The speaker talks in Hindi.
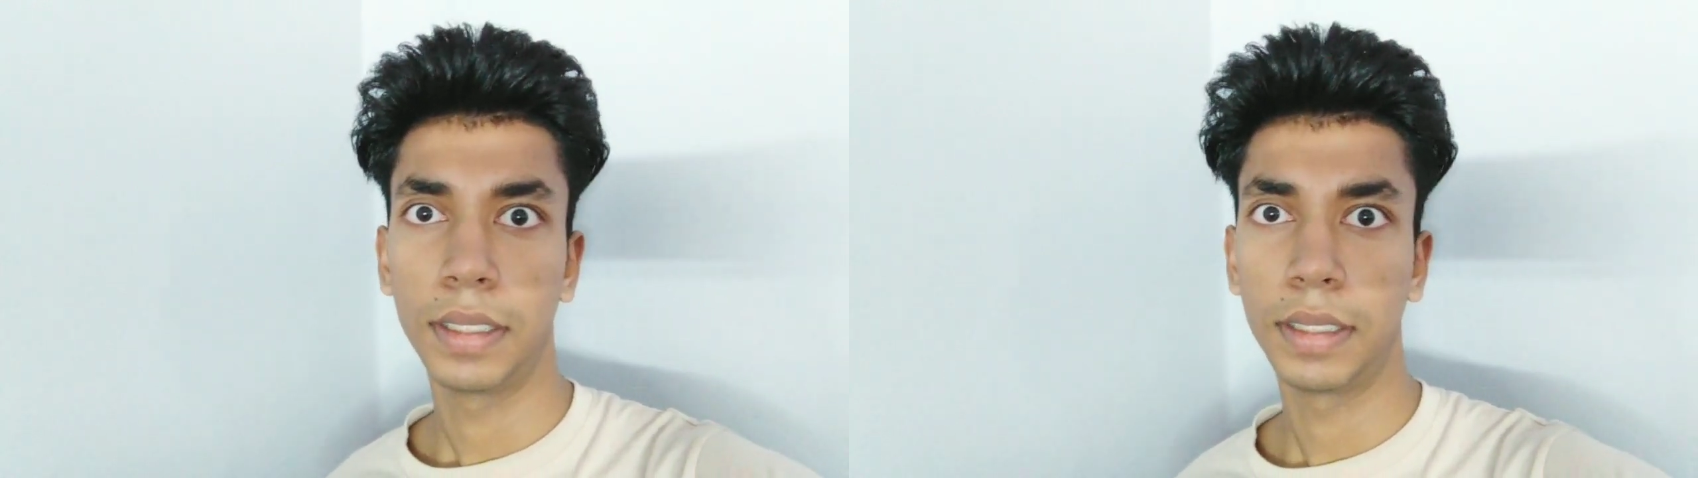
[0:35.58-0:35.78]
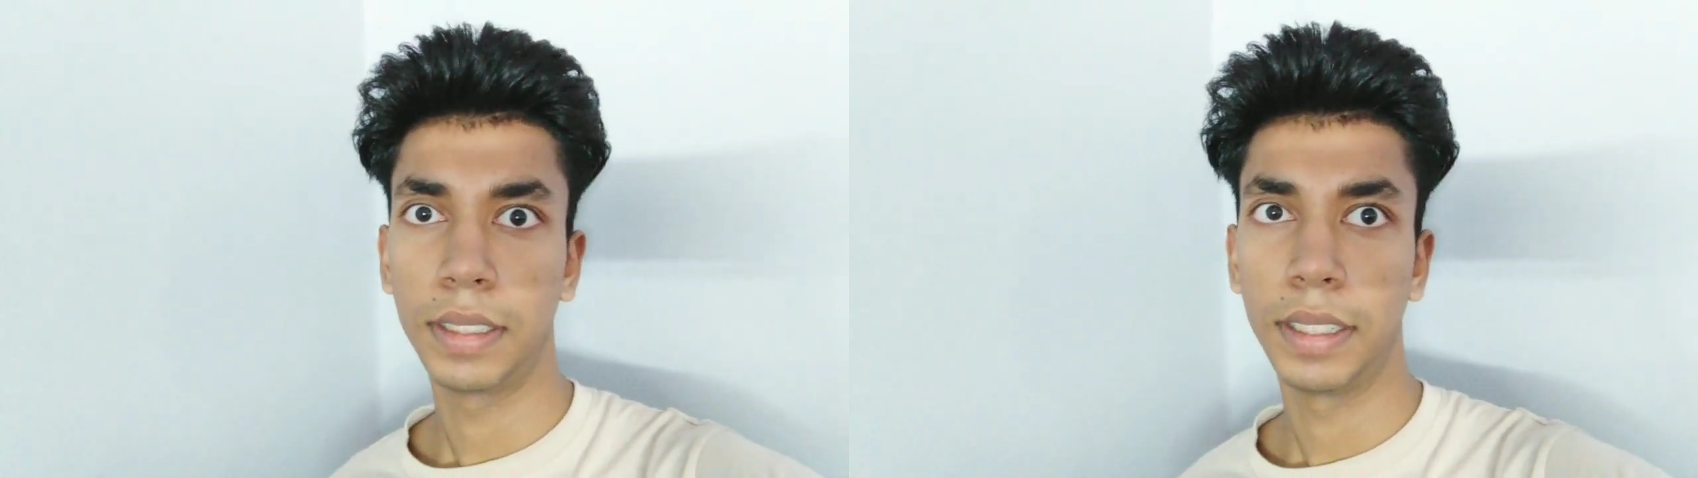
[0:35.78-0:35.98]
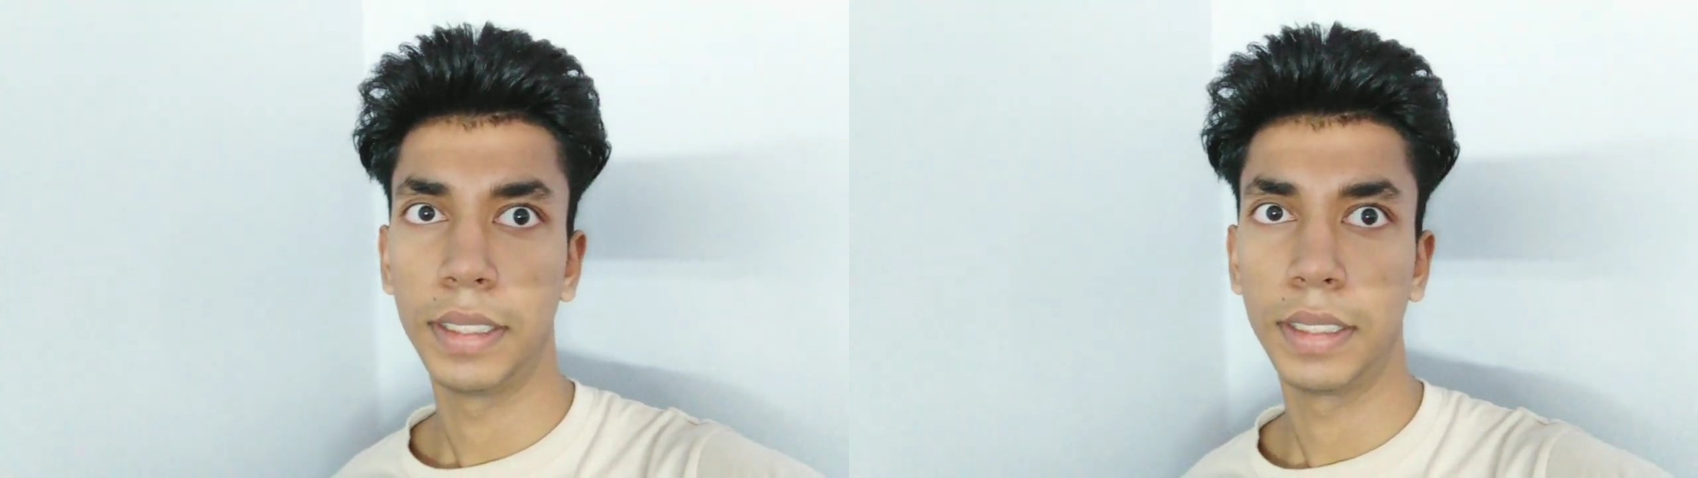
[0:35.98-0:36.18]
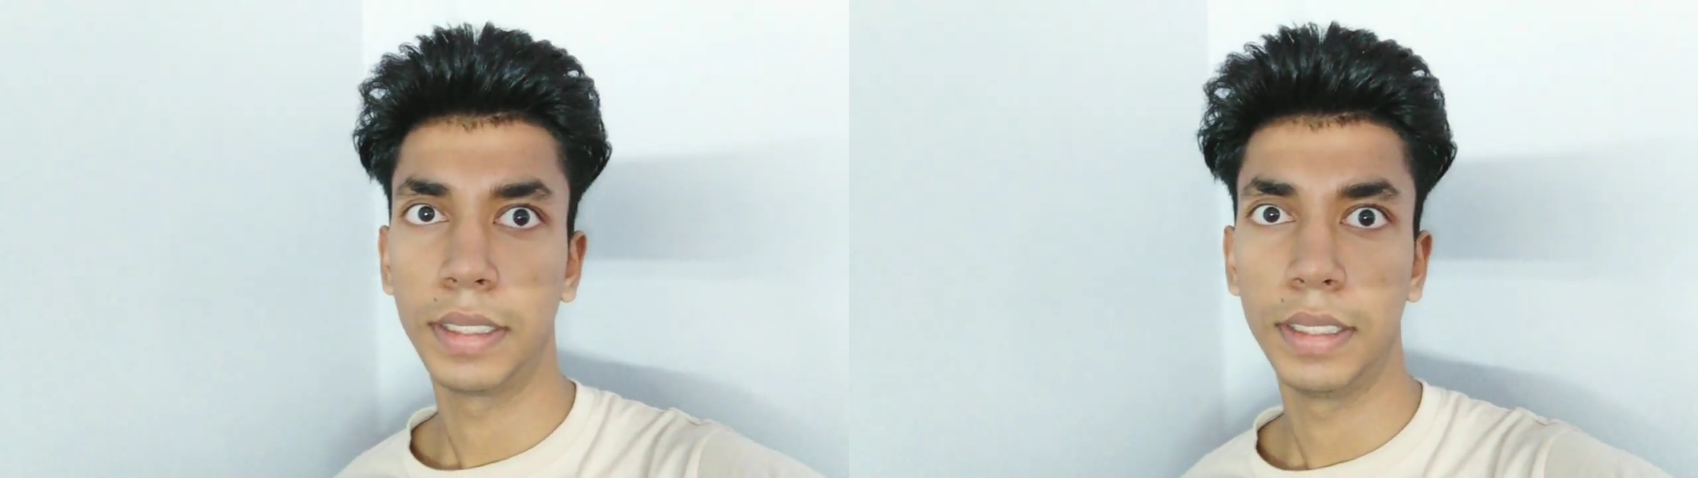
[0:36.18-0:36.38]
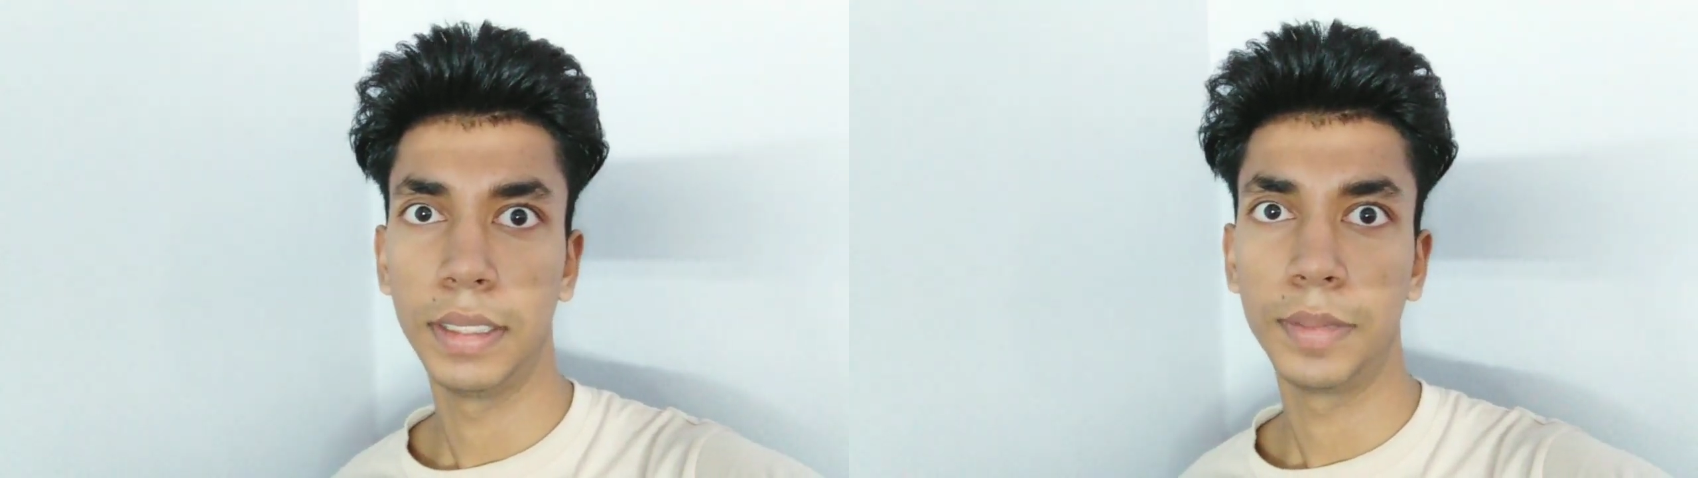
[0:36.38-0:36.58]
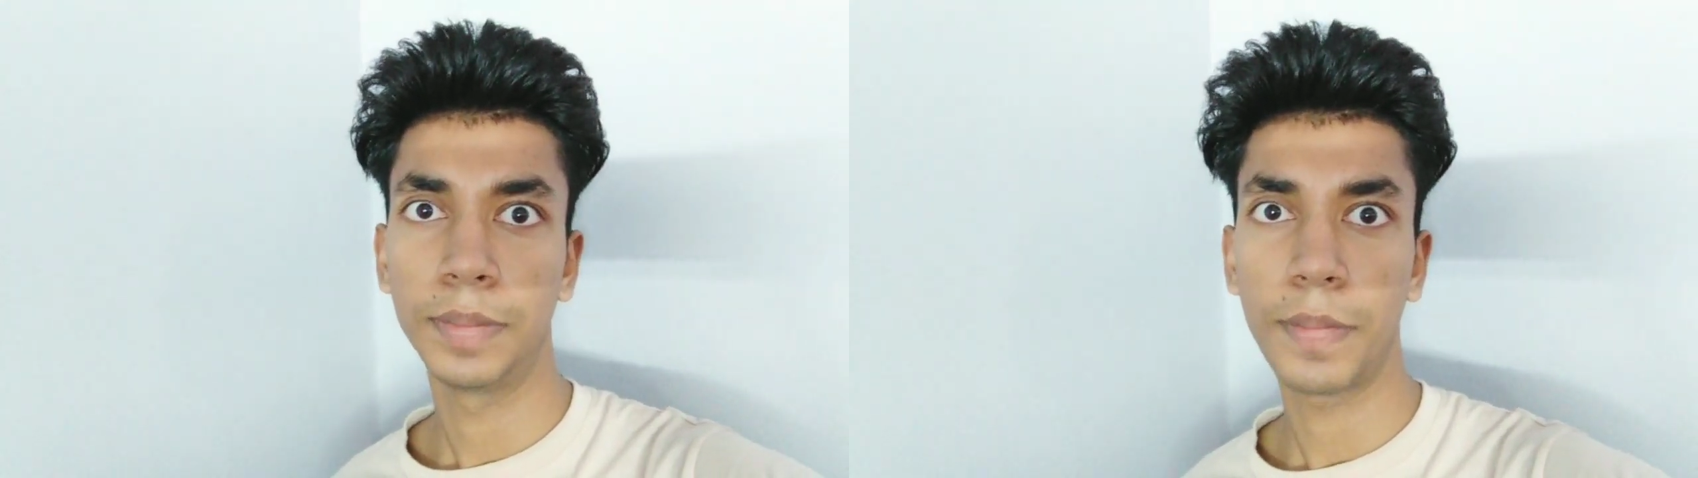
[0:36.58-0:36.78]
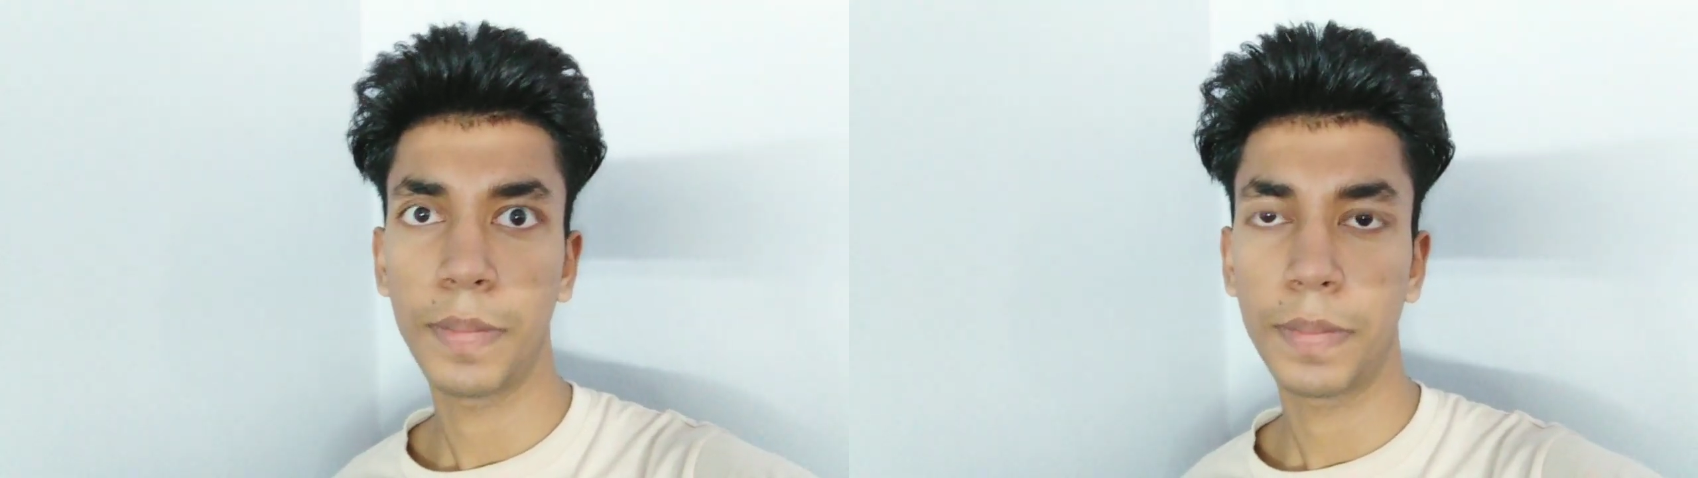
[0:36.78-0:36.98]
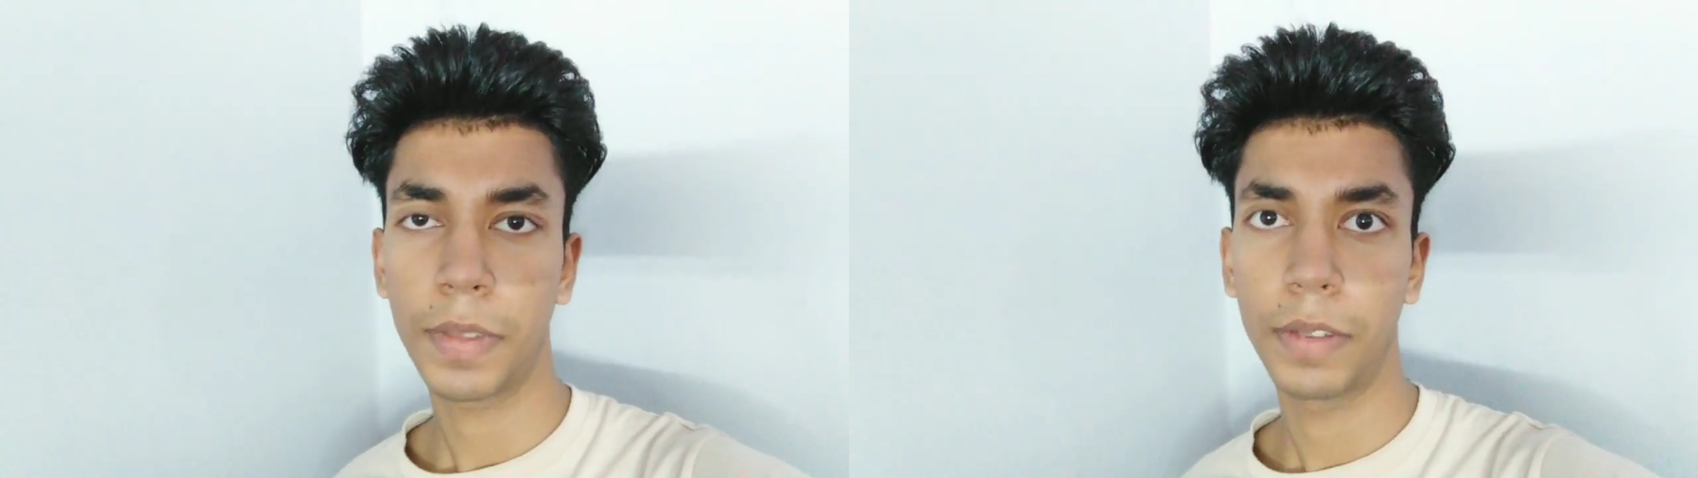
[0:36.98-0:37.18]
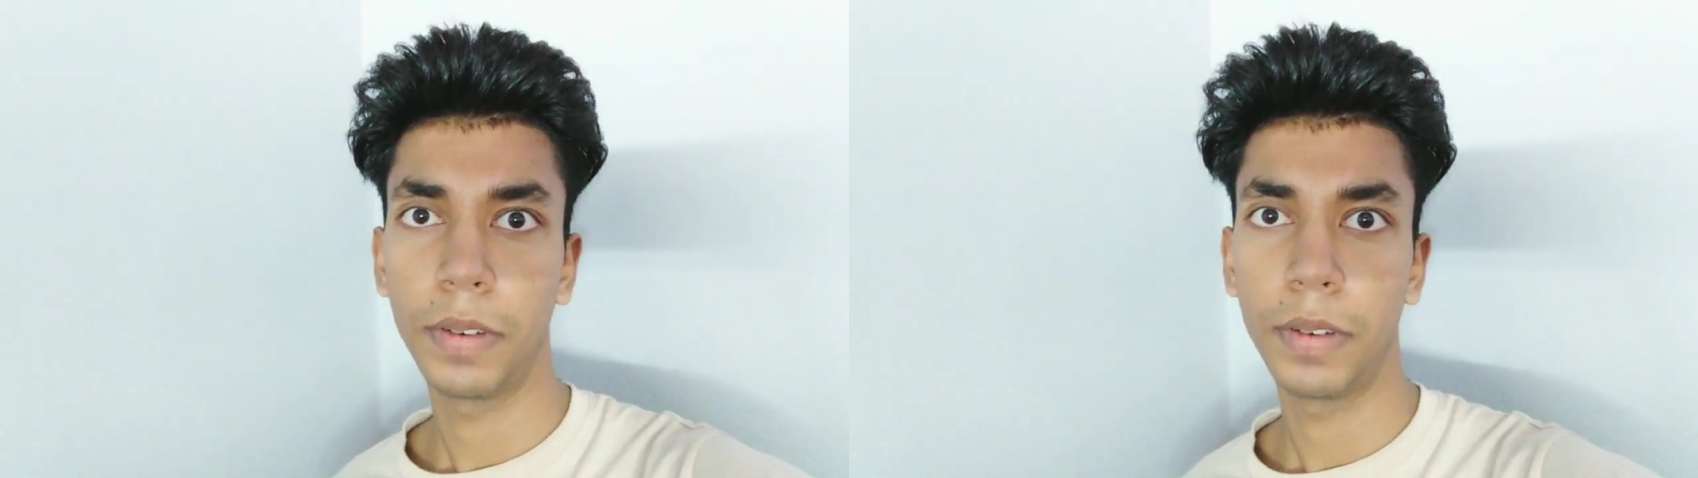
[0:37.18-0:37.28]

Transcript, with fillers: यानी कि